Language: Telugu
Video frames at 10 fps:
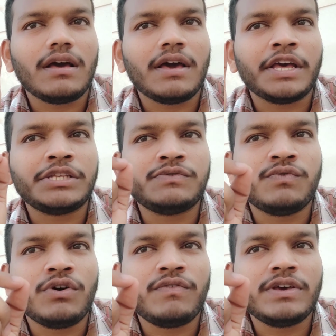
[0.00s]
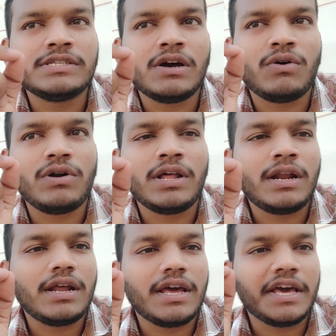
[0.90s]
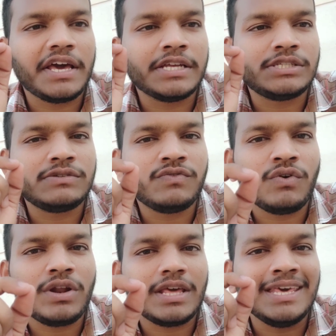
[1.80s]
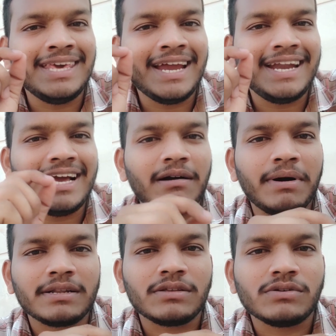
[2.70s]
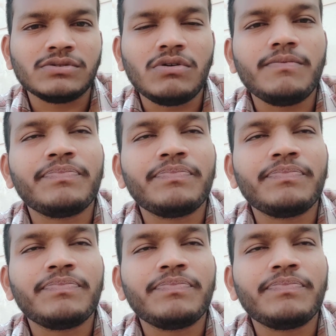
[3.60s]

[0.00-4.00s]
హెచ్ ఫోర్ వీసా హోల్డర్ హెచ్ ఫోర్ ఈఏడిగా మారుతారు సో